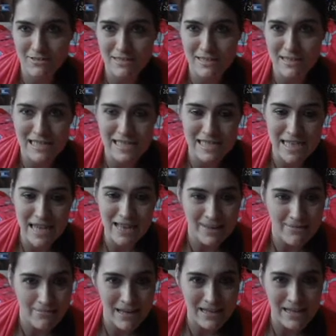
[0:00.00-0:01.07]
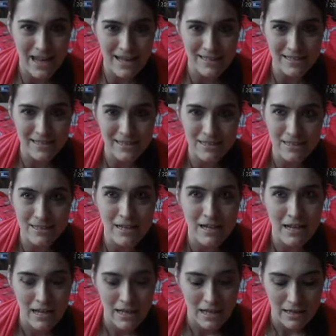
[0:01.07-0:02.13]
Und ich denke mal, die anderen